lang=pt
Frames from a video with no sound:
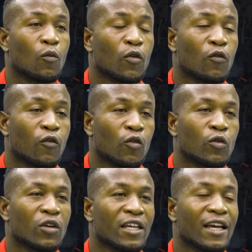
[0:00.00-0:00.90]

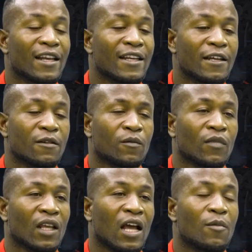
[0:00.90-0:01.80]
profundo que ali
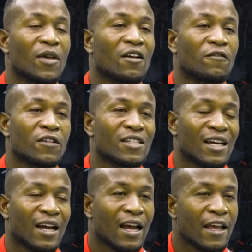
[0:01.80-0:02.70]
a minha
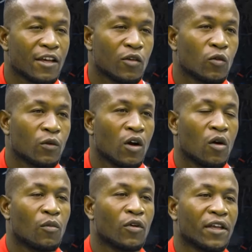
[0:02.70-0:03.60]
ficha caiu,
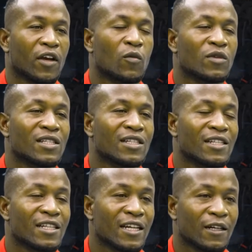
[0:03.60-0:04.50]
porque eu me
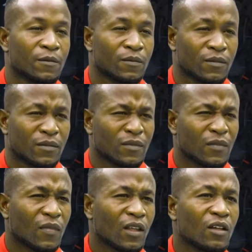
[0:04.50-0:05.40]
sentia
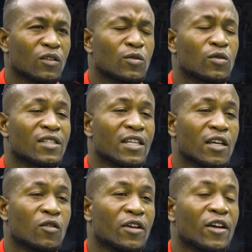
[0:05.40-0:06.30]

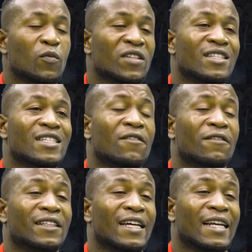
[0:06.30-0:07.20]
sozinho eu
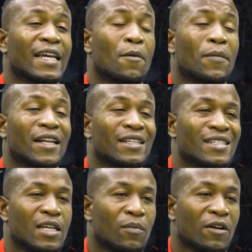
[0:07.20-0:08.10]
precisava de alguém para
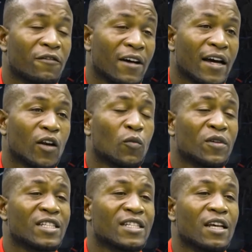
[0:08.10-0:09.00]
desabafar. Eu
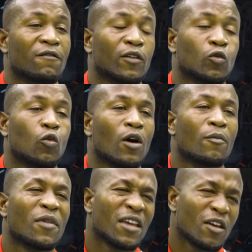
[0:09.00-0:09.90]
precisava de um
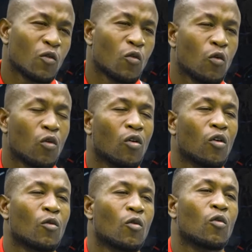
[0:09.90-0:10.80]
amigo,
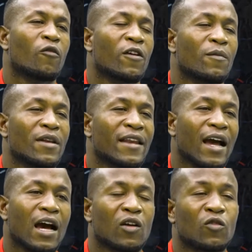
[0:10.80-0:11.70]
ou um
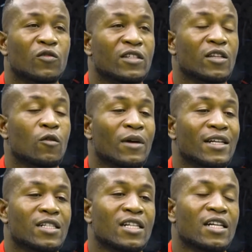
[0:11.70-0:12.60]
familiar, ou um vizinho,
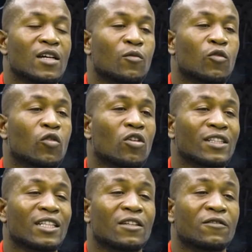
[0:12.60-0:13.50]
mas por
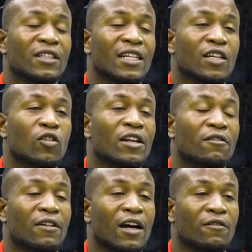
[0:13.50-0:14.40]
conta da vida que eu
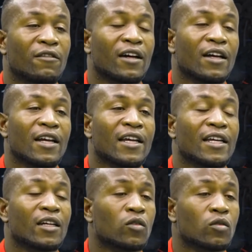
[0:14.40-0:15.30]
levava,
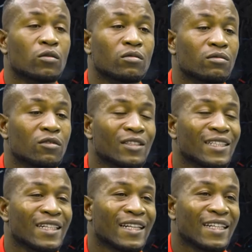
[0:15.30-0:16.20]
eu não
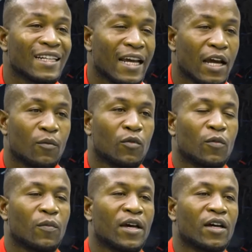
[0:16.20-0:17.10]
tinha ninguém por
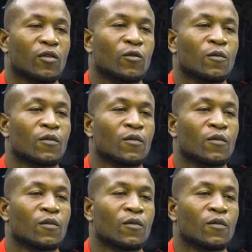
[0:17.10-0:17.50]
perto.